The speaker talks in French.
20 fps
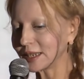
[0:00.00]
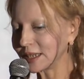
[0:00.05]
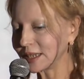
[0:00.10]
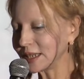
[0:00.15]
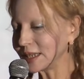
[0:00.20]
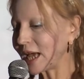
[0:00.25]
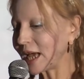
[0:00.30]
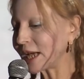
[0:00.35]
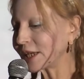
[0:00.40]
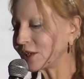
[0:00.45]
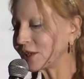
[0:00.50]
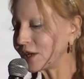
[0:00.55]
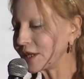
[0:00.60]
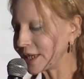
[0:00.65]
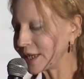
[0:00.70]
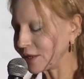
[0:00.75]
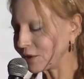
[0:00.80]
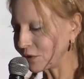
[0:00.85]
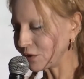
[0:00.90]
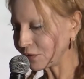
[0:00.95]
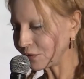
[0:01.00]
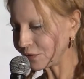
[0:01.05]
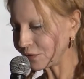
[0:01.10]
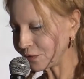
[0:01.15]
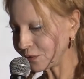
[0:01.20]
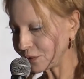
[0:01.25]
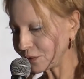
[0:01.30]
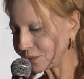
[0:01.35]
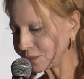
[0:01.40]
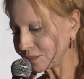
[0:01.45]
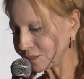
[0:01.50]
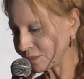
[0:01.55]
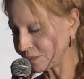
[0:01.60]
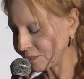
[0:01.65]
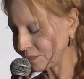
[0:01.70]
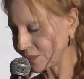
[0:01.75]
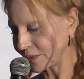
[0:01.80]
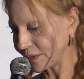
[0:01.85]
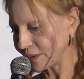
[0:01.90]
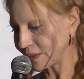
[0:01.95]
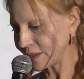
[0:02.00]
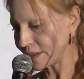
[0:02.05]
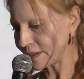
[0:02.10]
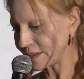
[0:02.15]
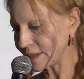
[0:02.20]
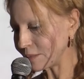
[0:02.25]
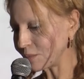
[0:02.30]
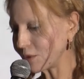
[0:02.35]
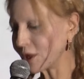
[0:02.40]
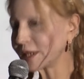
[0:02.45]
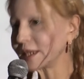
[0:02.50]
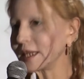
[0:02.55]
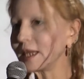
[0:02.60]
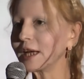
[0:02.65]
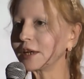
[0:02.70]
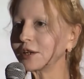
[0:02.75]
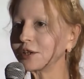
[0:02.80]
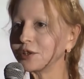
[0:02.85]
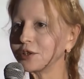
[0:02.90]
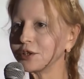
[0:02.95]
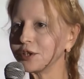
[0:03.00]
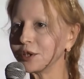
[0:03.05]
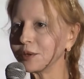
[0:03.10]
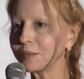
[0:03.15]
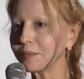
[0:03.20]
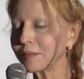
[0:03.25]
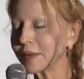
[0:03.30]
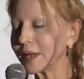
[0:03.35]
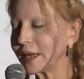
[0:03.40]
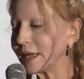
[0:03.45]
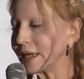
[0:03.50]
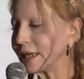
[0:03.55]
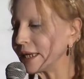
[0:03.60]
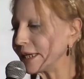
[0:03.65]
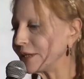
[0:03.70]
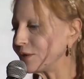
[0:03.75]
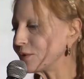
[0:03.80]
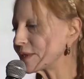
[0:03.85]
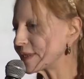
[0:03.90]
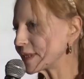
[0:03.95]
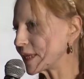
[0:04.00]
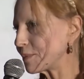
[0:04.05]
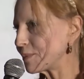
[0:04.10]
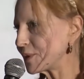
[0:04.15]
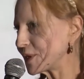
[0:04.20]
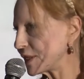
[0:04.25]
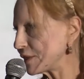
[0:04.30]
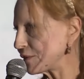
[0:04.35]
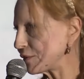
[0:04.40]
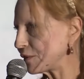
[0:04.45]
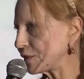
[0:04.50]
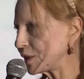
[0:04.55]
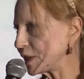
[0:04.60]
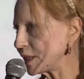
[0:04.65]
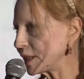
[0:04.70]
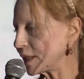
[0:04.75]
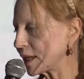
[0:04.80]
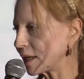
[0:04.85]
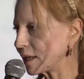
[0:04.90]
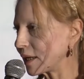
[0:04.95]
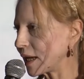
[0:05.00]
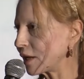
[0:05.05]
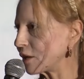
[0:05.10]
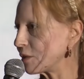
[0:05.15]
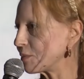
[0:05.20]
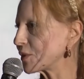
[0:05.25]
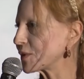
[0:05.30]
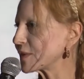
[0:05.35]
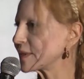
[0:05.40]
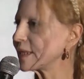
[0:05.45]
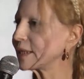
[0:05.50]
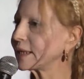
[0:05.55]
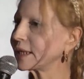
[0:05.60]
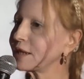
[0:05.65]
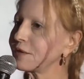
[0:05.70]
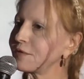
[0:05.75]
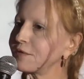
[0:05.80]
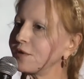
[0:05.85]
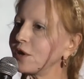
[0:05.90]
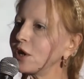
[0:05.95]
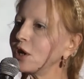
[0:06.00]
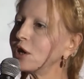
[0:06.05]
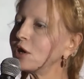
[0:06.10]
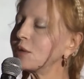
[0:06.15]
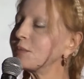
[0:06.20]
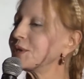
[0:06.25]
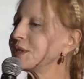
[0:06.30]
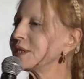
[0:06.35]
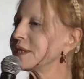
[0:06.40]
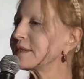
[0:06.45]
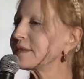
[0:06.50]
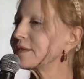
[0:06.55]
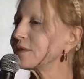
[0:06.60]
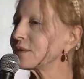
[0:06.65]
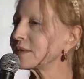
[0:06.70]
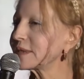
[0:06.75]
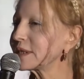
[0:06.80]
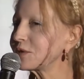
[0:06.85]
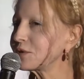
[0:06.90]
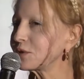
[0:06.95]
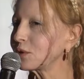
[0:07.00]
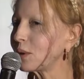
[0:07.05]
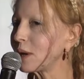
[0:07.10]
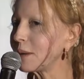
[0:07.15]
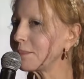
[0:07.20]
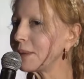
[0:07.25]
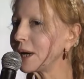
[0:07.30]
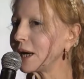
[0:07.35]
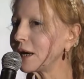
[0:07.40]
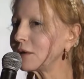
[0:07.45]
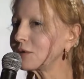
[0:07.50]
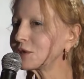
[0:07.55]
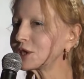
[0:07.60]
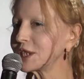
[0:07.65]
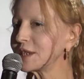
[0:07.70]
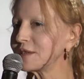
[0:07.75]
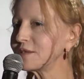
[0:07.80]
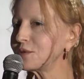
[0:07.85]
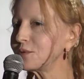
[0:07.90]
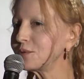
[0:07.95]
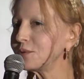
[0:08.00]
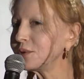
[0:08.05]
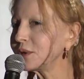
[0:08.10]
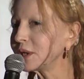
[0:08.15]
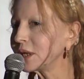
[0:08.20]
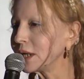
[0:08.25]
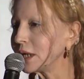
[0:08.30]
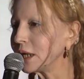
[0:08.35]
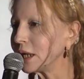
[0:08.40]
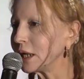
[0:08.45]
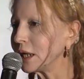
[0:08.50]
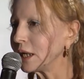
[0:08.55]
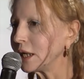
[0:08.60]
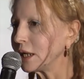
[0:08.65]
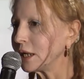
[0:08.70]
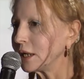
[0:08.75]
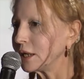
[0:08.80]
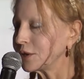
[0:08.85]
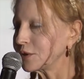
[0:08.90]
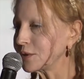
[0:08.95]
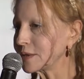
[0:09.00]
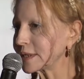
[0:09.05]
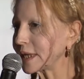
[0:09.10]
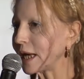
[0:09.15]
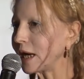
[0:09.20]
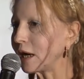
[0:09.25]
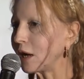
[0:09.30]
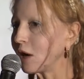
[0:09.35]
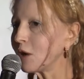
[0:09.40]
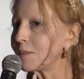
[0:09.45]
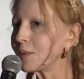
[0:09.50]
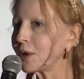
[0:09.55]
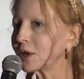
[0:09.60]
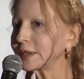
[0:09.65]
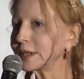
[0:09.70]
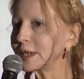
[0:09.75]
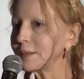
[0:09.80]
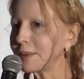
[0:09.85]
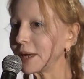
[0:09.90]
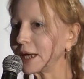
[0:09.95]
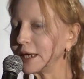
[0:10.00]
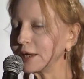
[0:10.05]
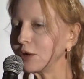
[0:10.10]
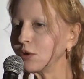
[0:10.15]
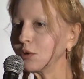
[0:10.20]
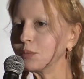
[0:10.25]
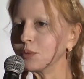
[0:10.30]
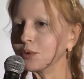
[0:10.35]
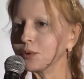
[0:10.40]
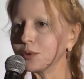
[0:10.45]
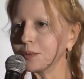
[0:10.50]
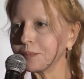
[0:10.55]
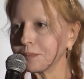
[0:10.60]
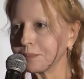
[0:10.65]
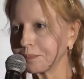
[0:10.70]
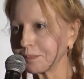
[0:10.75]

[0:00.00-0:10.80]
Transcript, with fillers: qui accueille un enfant, c'est moi qui l'accueille. Et donc cette petite fille a commencé très fort en me disant, si tu crois pas en Jésus, tu seras emporté par les robots.